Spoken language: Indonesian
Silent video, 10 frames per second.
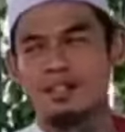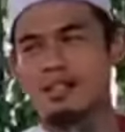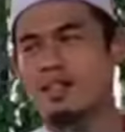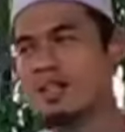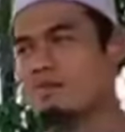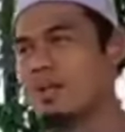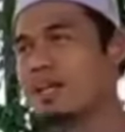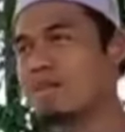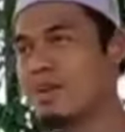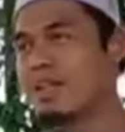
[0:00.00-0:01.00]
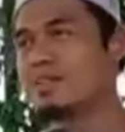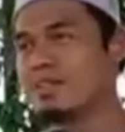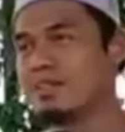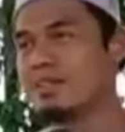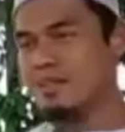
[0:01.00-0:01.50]
dan yang paling
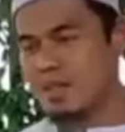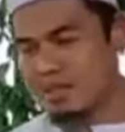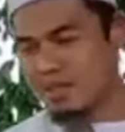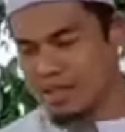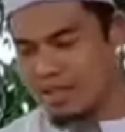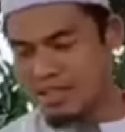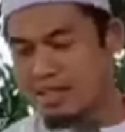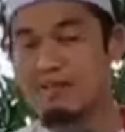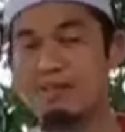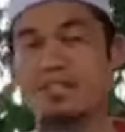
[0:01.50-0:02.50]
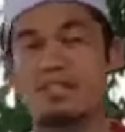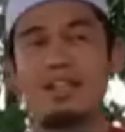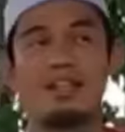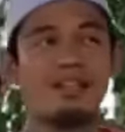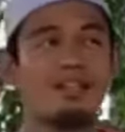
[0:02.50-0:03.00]
pasti yang saya ngeri
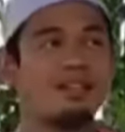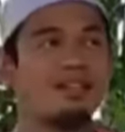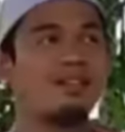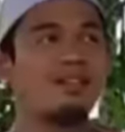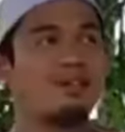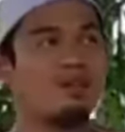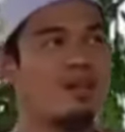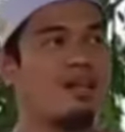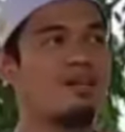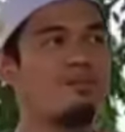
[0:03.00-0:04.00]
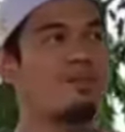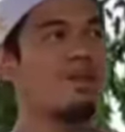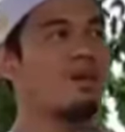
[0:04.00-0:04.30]
bacanya di Sunan Abu